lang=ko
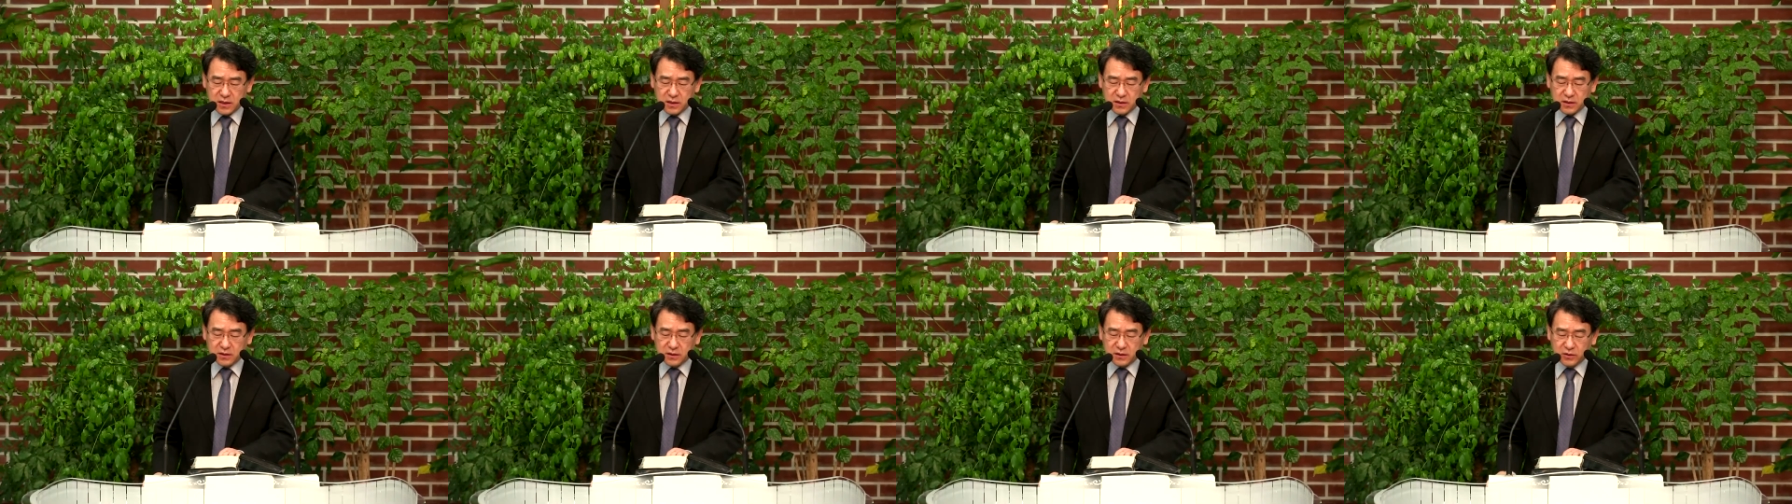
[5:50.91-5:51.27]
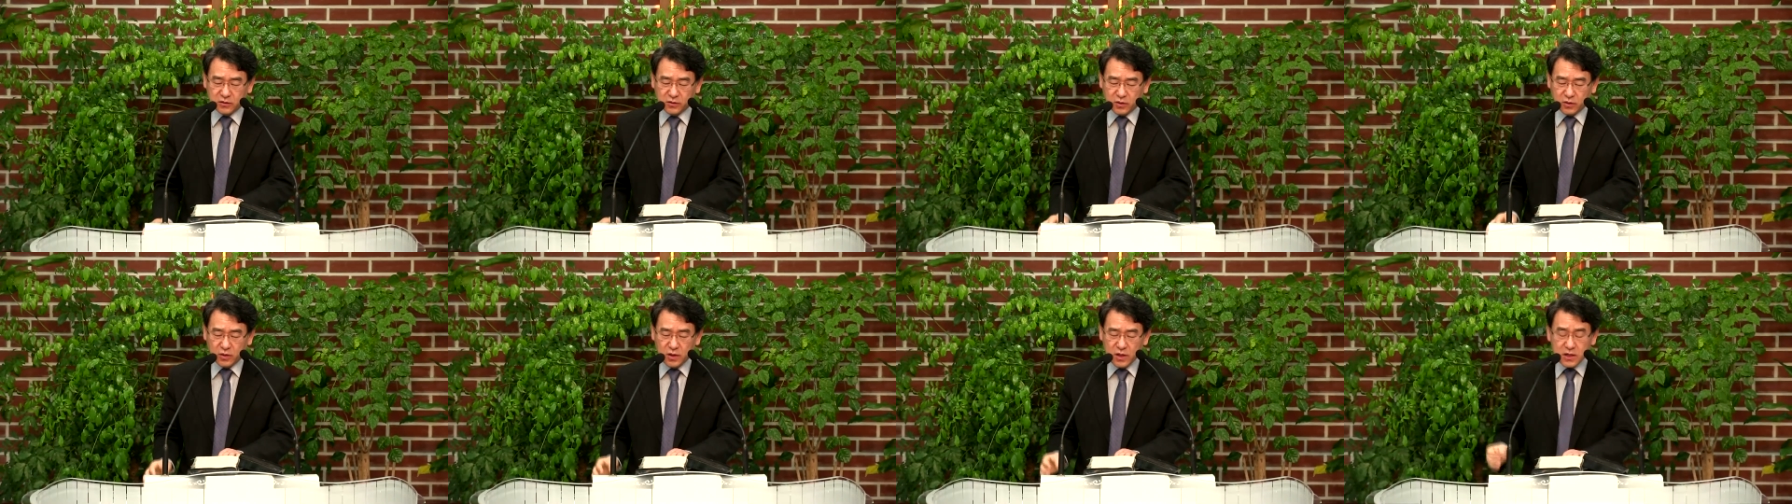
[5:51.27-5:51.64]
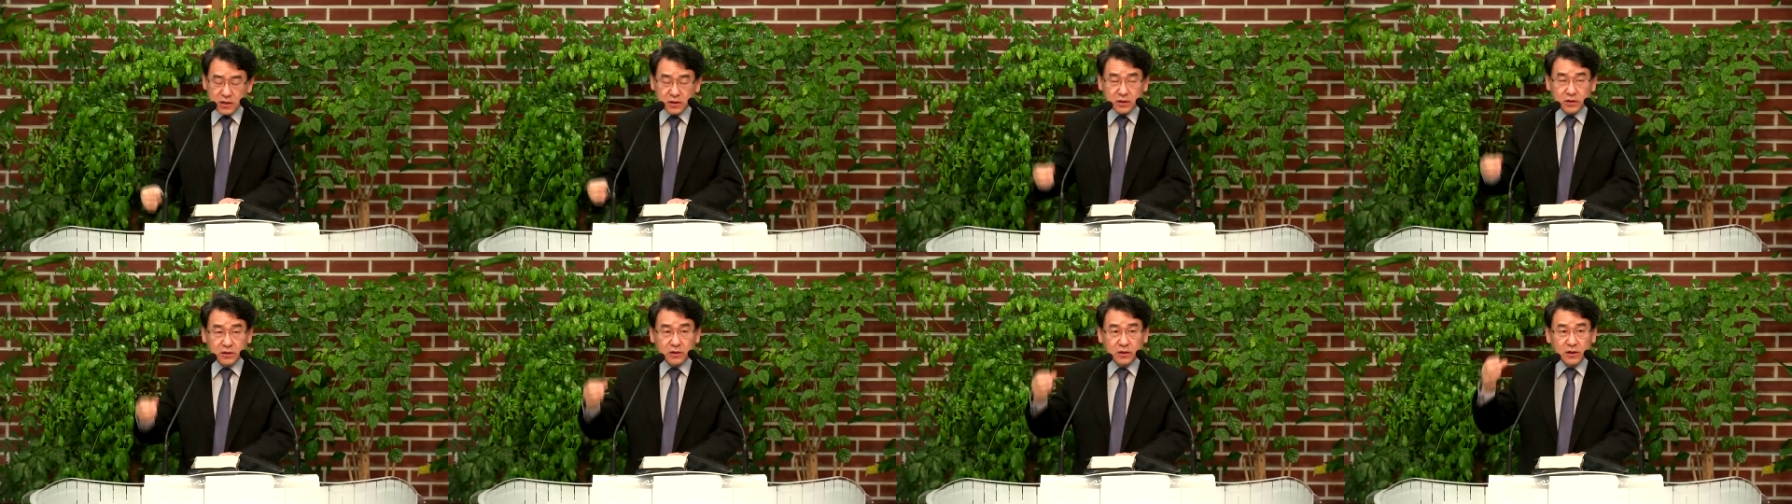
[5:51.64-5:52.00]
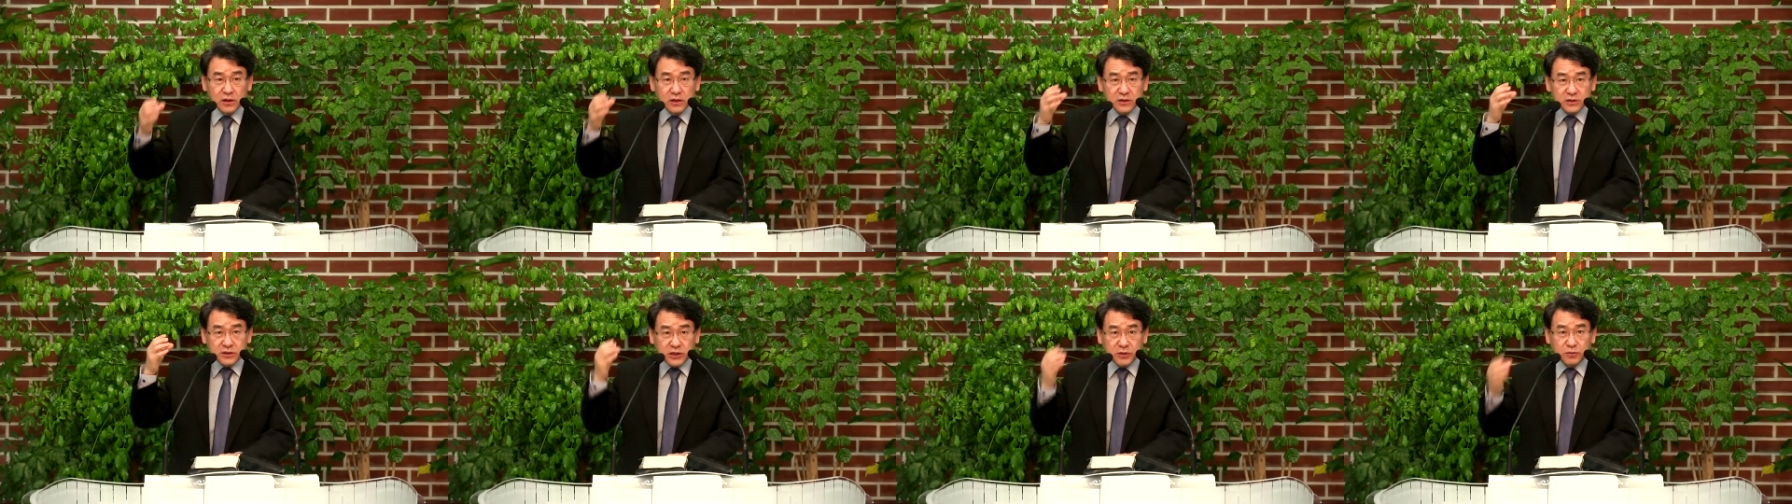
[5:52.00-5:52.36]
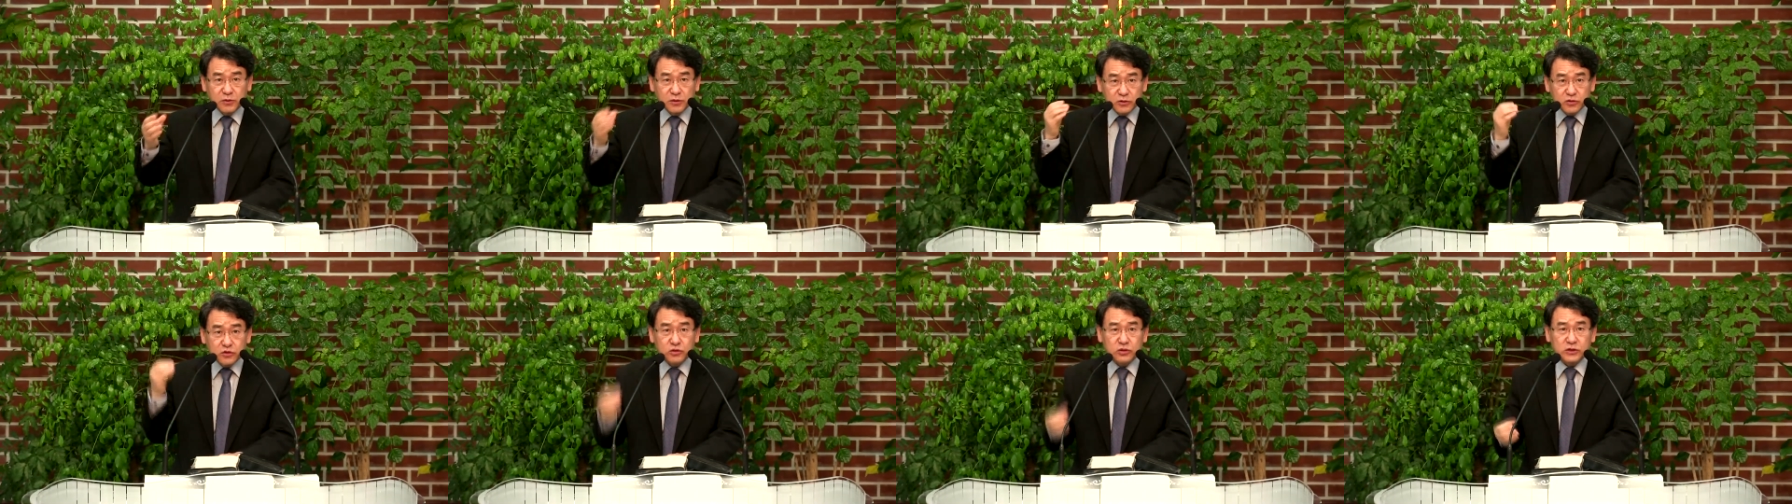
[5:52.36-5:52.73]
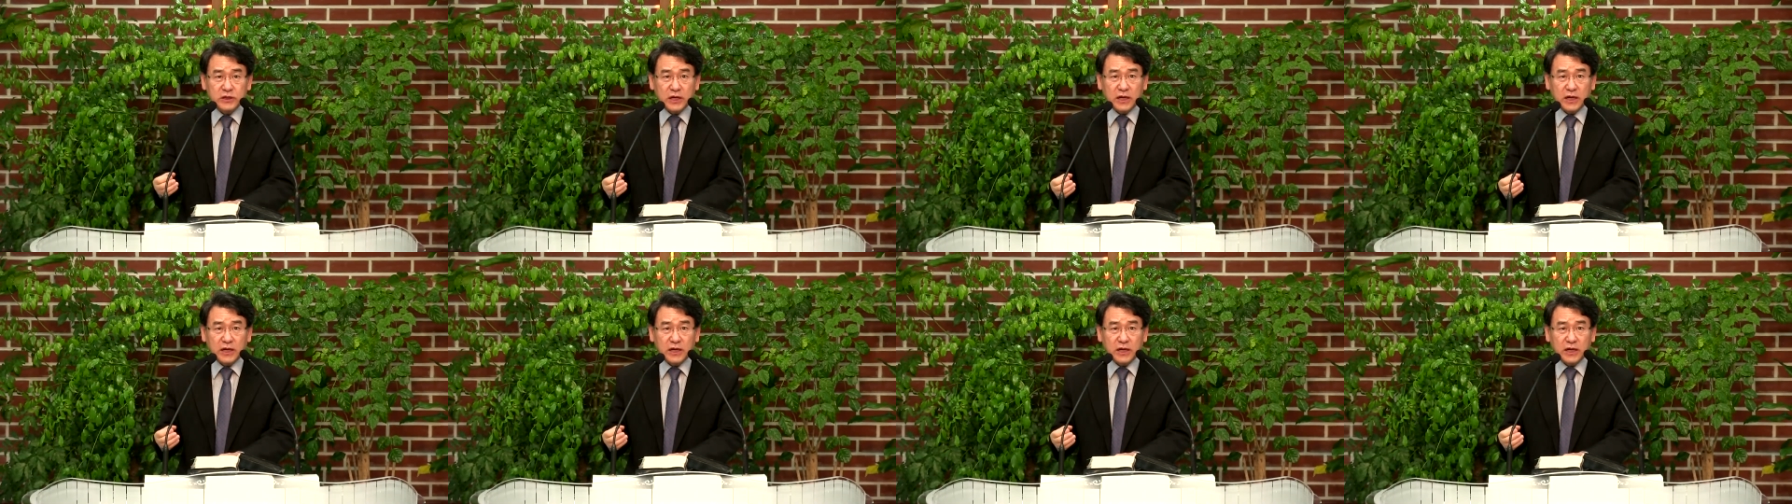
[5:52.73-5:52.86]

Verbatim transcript: 그리고 그 집을 주지